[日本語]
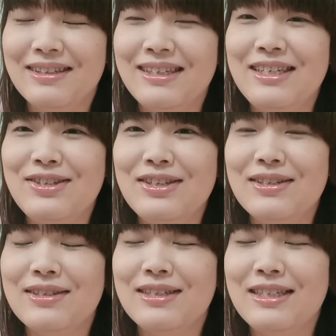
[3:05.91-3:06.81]
気づ
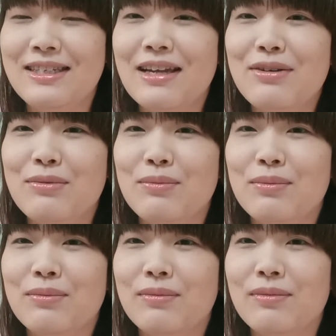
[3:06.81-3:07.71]
知ったの
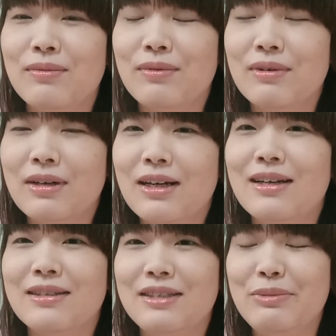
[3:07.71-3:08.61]

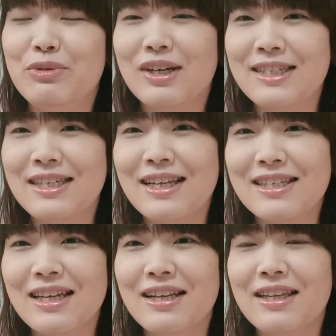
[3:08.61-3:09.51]
が自分が診
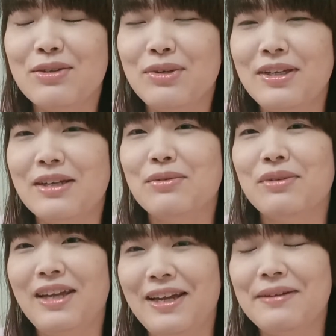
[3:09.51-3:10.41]
断された時なの
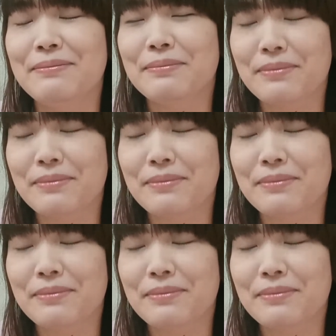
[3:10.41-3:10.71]
で、